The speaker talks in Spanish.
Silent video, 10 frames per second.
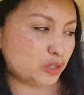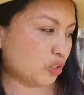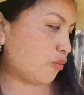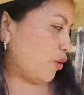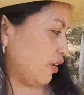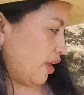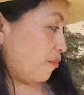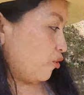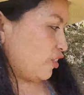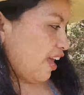todo veo que hay
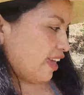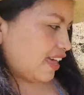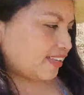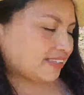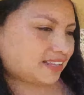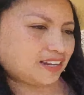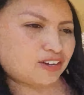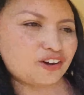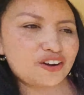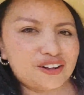botellas de
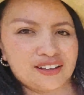licor.